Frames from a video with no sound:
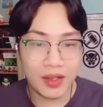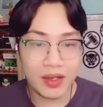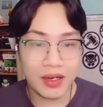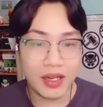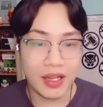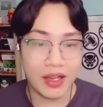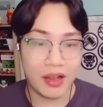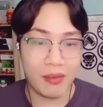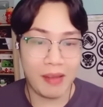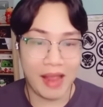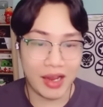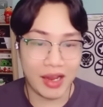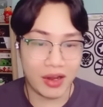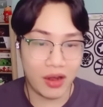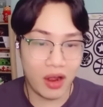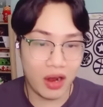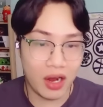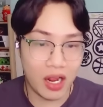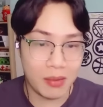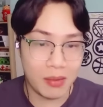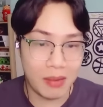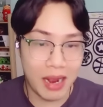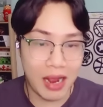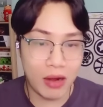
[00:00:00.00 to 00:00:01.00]
thì các bạn có
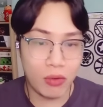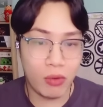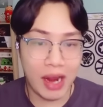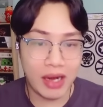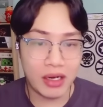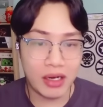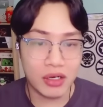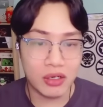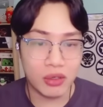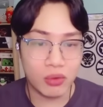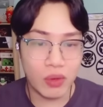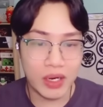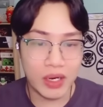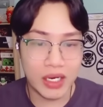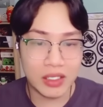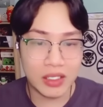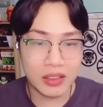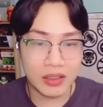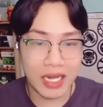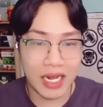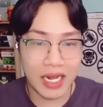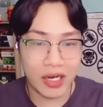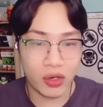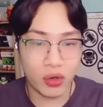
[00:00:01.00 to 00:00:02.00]
thể ban quát được nguyên cái
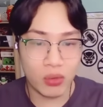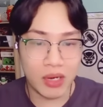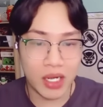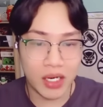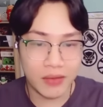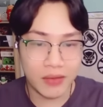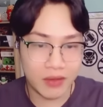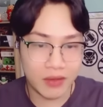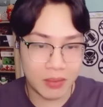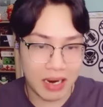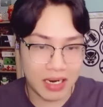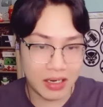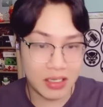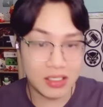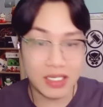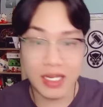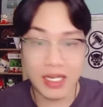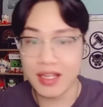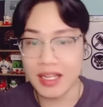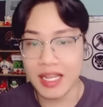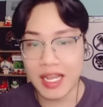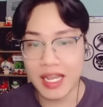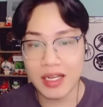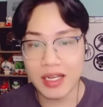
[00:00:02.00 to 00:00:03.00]
tường thành của mình và bắn nó sẽ
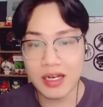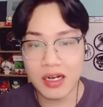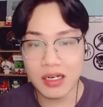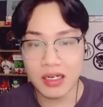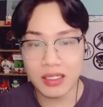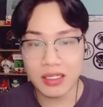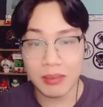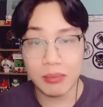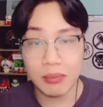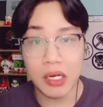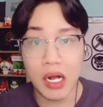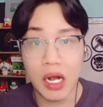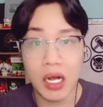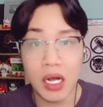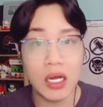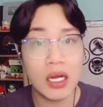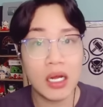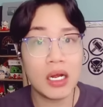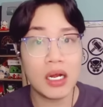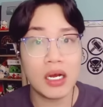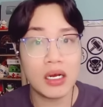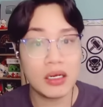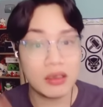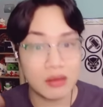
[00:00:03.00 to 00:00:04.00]
dễ hơn ở tầm gần
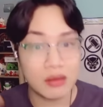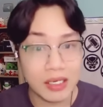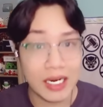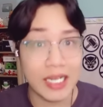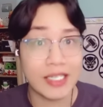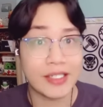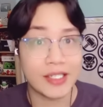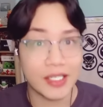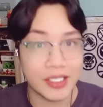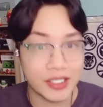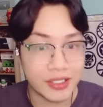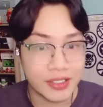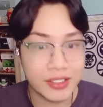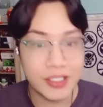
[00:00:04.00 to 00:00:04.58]
nè nice